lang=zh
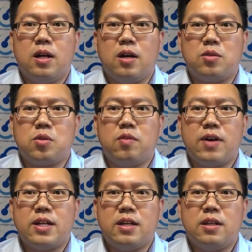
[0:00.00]
啊，如果
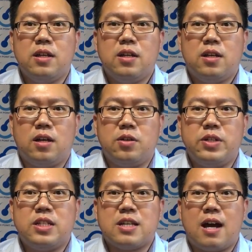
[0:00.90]
发现啊有
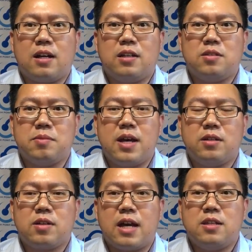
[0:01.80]
异常了怎么
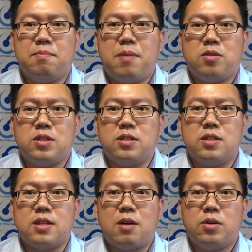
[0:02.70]
样，就赶紧报警，
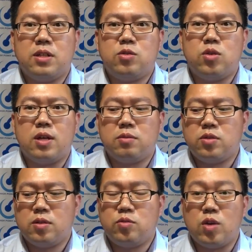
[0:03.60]
警察会全
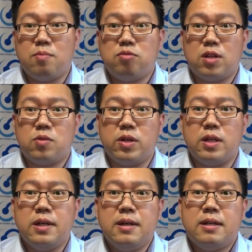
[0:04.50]
全全部的
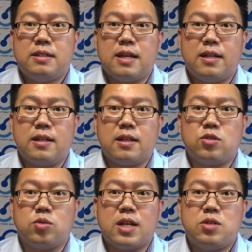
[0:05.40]
会在那个
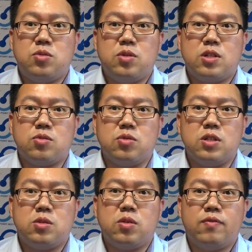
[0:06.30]
所在区域的手
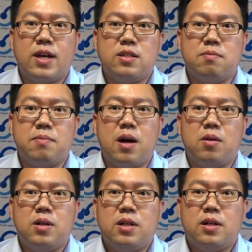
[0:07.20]
机都会发警
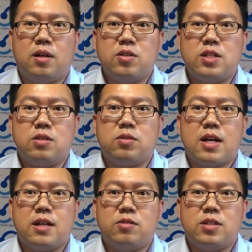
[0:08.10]
报。然后协助
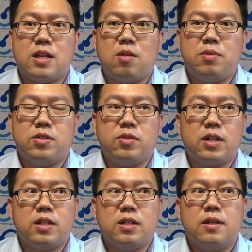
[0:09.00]
大家去找，比如说
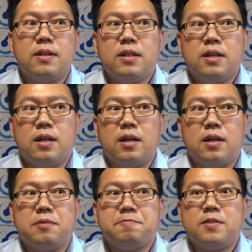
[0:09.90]
那个，
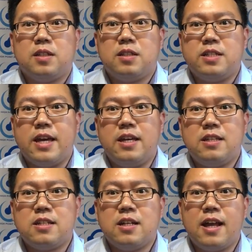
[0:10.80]
呃，嫌
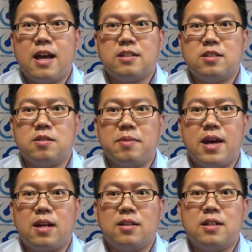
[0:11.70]
疑车辆是怎么
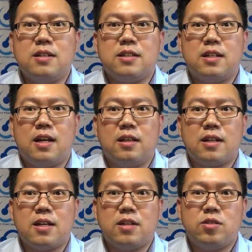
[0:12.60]
样的特征呢？要
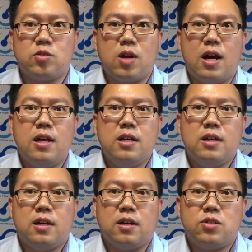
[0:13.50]
大家去抓。
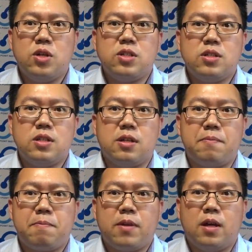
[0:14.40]
呃，确实是，
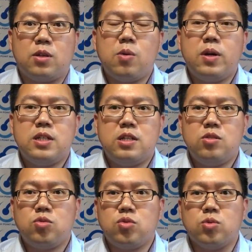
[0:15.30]
呃，通过一些
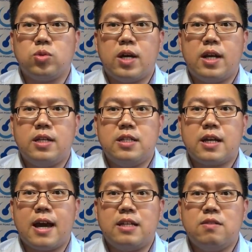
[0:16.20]
技术手段呢，一些
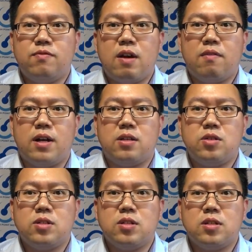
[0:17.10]
改进方法呢，
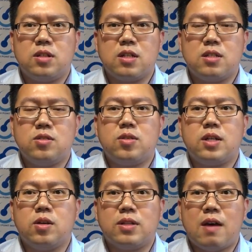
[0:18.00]
确实是这个失踪
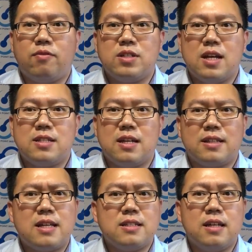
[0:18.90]
人口大幅下降。
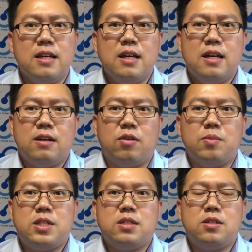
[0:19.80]
但是我
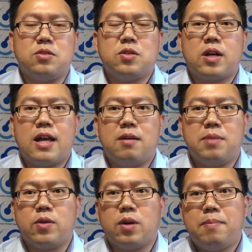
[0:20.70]
们其实有时候看到
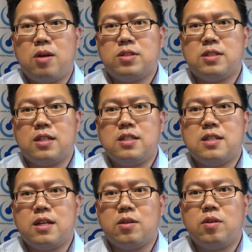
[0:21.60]
美国的报纸啊，经
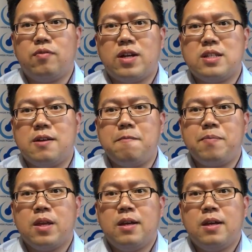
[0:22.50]
常也会发现，